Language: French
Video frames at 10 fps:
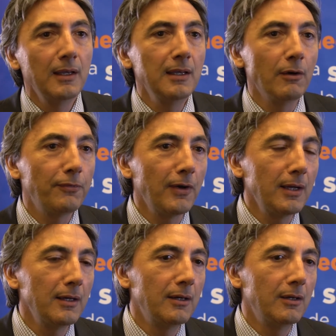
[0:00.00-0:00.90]
Et
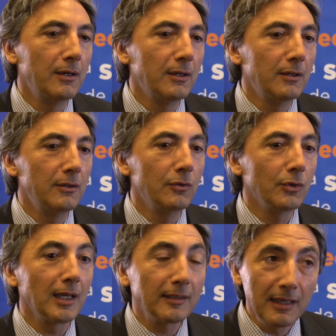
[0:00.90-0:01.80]
enfin, le
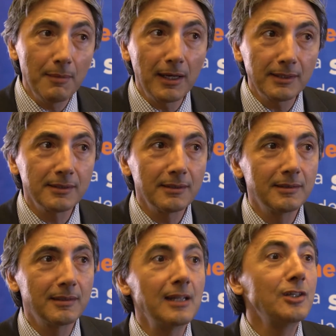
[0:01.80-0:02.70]
quatrième axe,
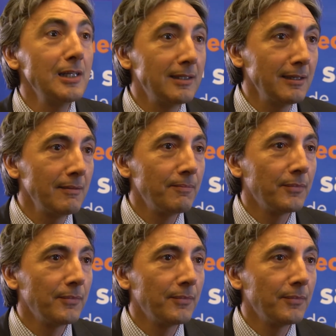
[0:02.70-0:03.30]
c'est l'agilité.